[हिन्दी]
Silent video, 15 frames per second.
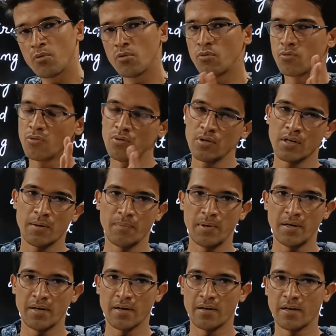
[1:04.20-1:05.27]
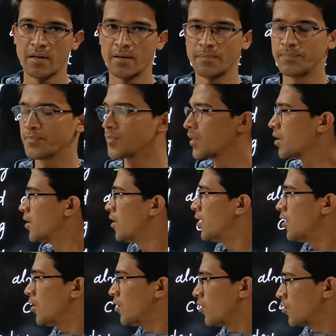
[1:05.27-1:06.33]
आपको उनको कंप्लीट करना है
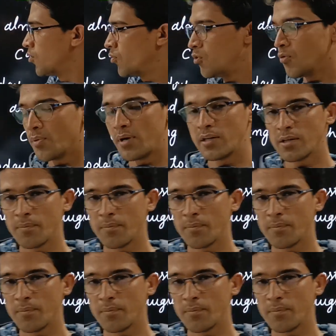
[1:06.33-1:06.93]
तो वीडियो पर